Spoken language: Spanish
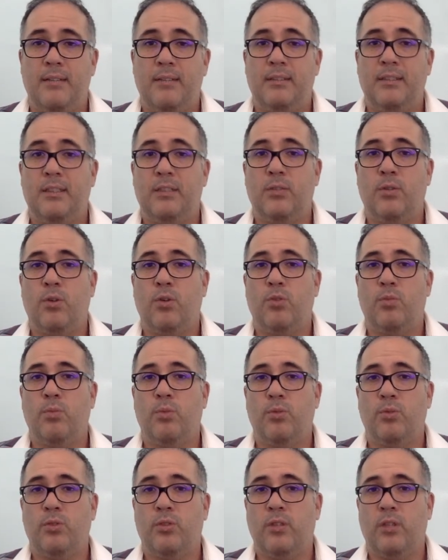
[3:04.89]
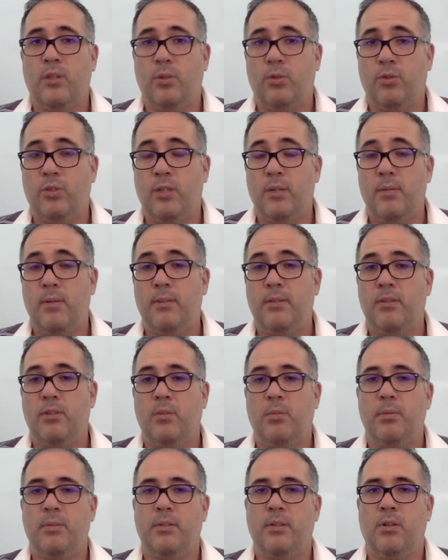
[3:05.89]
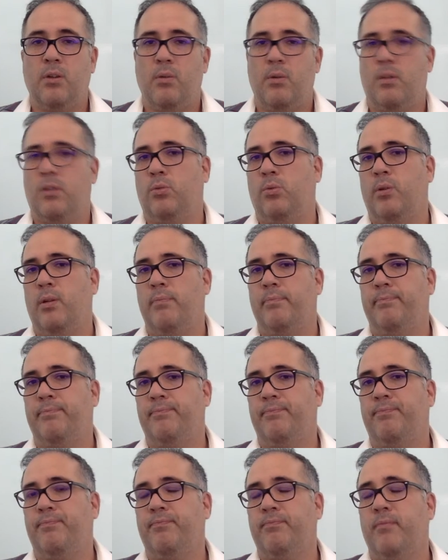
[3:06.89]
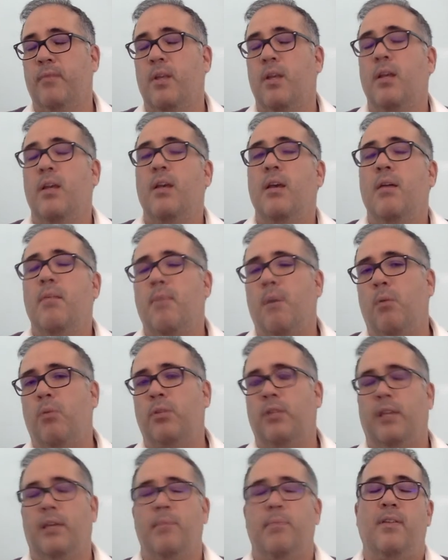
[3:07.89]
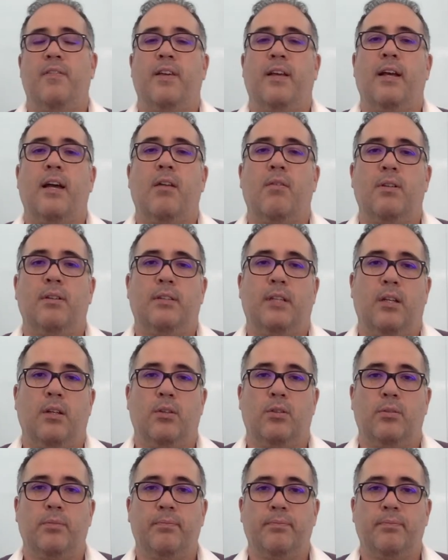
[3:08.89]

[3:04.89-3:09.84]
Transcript: sino los montos deducibles y topes de cobertura. Vamos a ejemplificar lo anterior.